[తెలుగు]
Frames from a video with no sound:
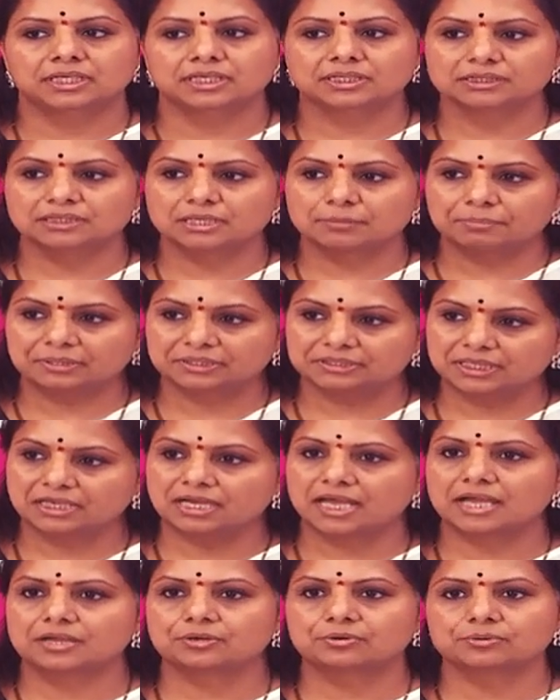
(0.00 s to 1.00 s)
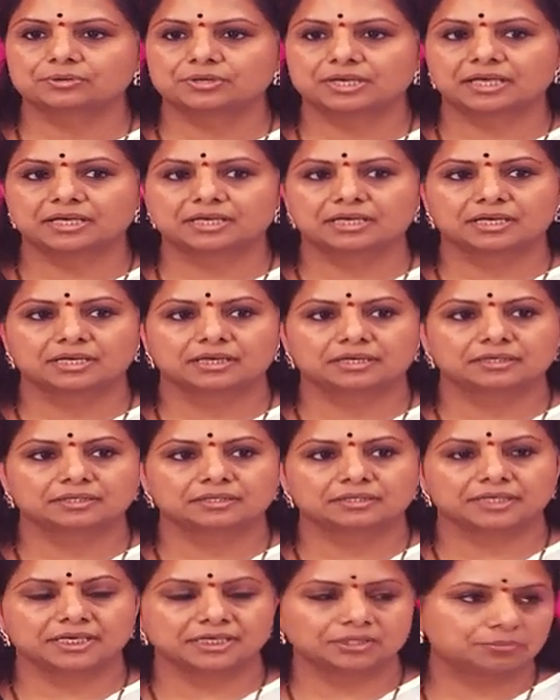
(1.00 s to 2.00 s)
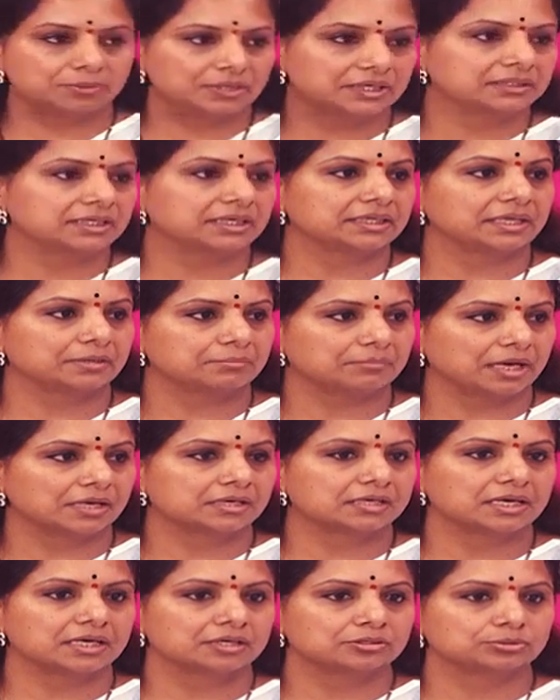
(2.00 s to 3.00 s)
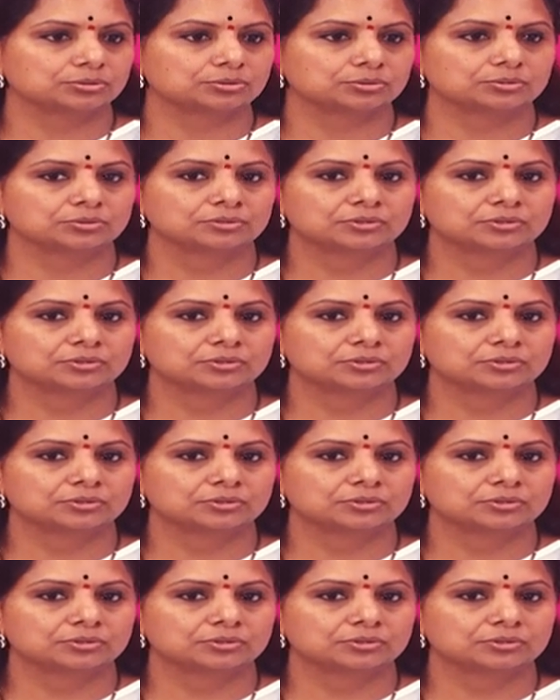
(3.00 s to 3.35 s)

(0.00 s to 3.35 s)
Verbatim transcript: ఎంత పెద్ద నాయకుడినైనా ఎటుబడితటే మాట్లాడుతూ